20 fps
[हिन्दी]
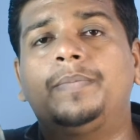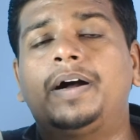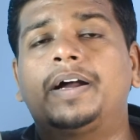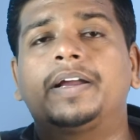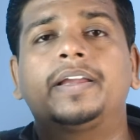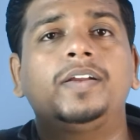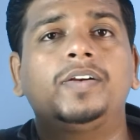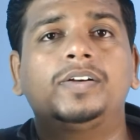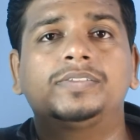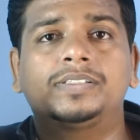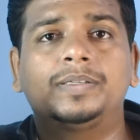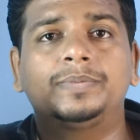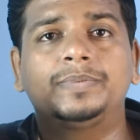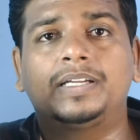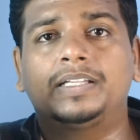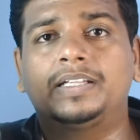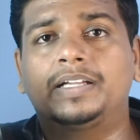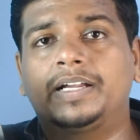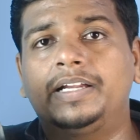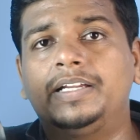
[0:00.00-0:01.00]
बाकी और सब
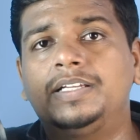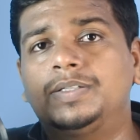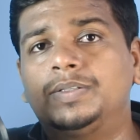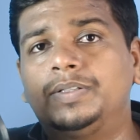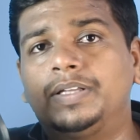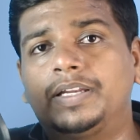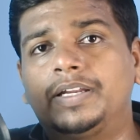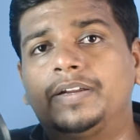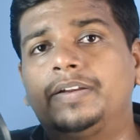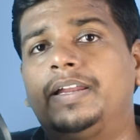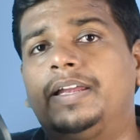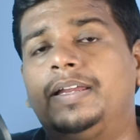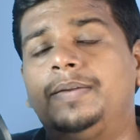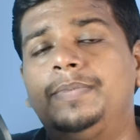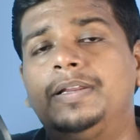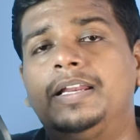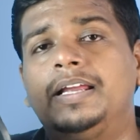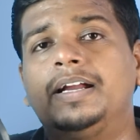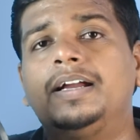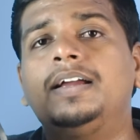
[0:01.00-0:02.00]
ज़्यादा कहीं से देखने को नहीं
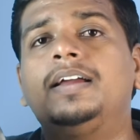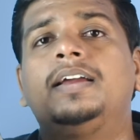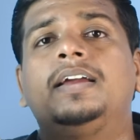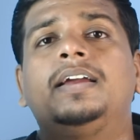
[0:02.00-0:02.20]
मिलेगा